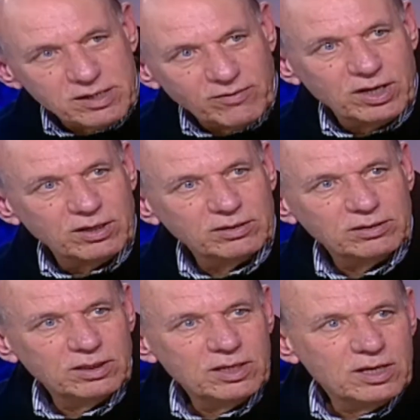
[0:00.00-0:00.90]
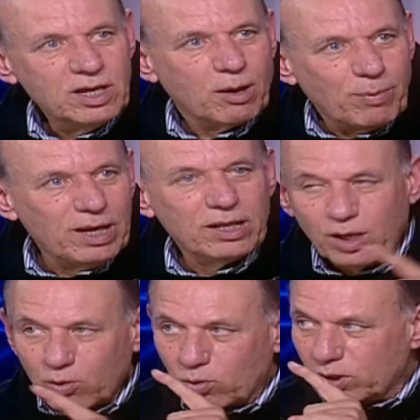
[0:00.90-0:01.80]
سافا قبل
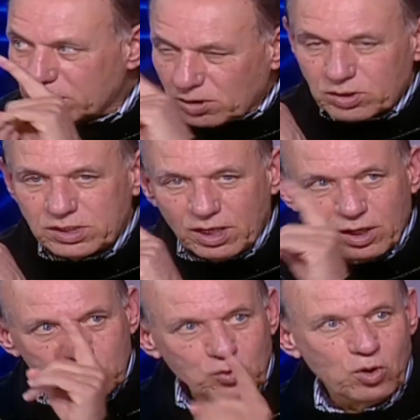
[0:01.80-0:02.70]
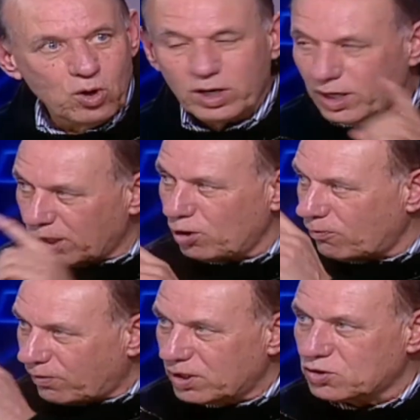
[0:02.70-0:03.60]
كانوا دي زونسيان جوور
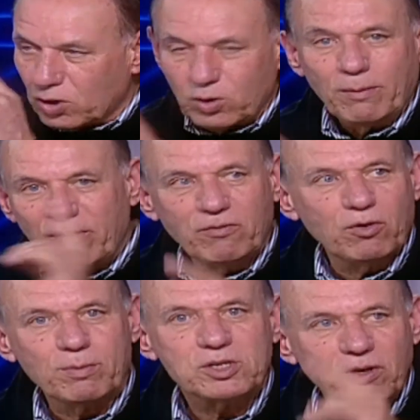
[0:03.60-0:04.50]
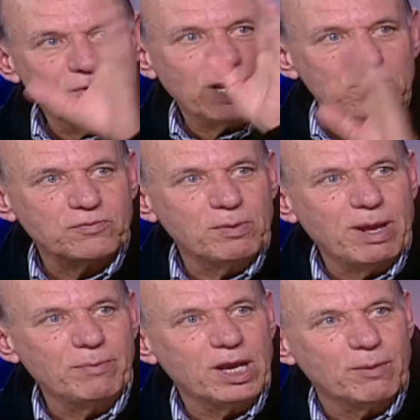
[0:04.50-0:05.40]
يرينيو في لي جون يعملوا في فورماسيون في خرجوا في
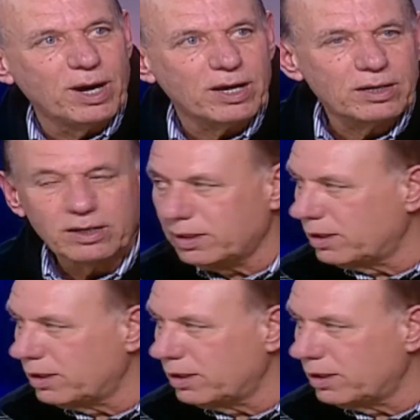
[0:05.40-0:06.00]
ملعبية كبار يقول لك يا